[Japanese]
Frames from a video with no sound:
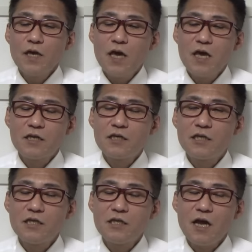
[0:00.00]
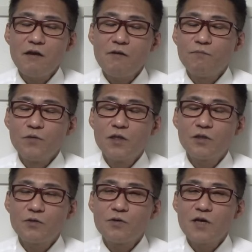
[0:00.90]
えー、岸田よ。
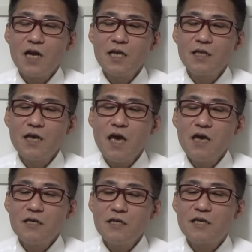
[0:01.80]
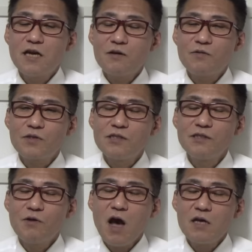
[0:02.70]
人の金でいい格好す
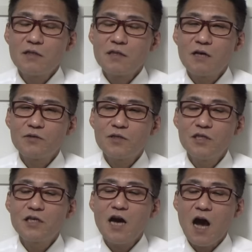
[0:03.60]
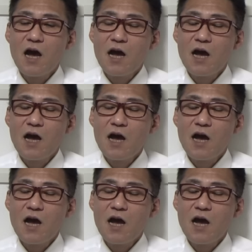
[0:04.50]
んのは楽しいか。